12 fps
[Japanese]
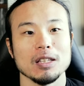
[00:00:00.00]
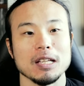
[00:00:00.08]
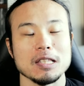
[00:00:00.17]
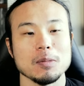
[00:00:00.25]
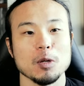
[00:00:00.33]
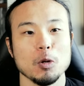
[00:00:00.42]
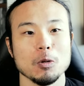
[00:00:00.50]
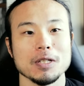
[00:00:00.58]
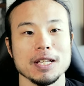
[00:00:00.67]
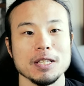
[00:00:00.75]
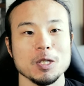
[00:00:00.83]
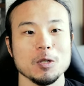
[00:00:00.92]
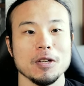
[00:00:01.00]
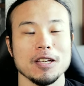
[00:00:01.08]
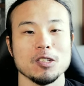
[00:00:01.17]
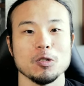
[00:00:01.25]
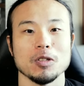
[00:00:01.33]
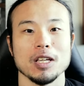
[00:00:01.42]
辰巳国際水
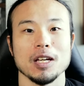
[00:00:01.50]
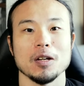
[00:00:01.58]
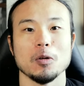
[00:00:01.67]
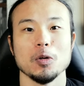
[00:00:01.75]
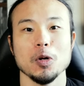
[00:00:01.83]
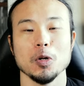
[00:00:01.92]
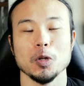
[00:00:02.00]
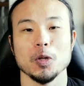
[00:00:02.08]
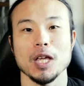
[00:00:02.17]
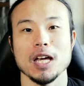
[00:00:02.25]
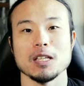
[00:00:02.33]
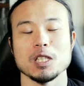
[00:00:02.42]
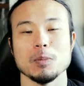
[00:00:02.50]
泳場で泳ぐとターン